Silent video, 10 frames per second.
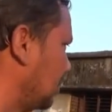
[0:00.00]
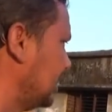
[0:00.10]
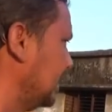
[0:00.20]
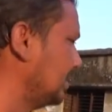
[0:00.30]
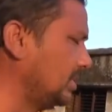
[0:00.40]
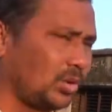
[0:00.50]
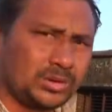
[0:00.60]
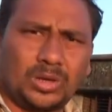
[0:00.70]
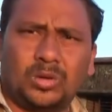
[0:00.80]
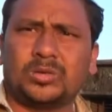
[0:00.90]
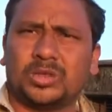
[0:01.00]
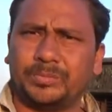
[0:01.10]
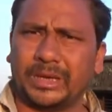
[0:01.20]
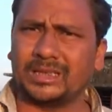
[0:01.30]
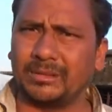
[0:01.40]
नहीं है इसमें डॉक्टर लोग कुछ
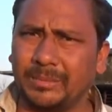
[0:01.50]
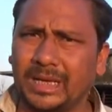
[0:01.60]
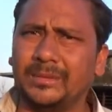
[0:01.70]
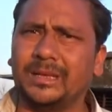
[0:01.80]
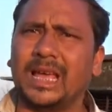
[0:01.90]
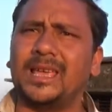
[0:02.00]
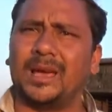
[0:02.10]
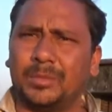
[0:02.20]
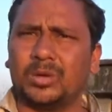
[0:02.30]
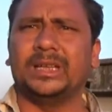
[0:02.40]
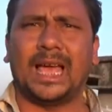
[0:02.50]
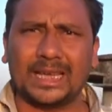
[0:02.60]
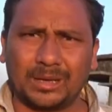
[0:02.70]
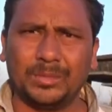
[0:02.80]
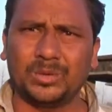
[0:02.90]
समय पहले भी नहीं आए बिल्कुल ही नहीं आए
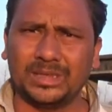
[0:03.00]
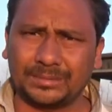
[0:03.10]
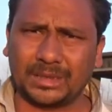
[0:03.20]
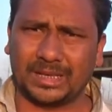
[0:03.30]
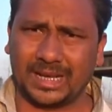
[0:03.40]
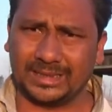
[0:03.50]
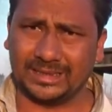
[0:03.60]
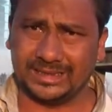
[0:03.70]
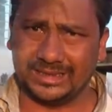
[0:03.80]
सब बिल्कुल ही जब से बना ये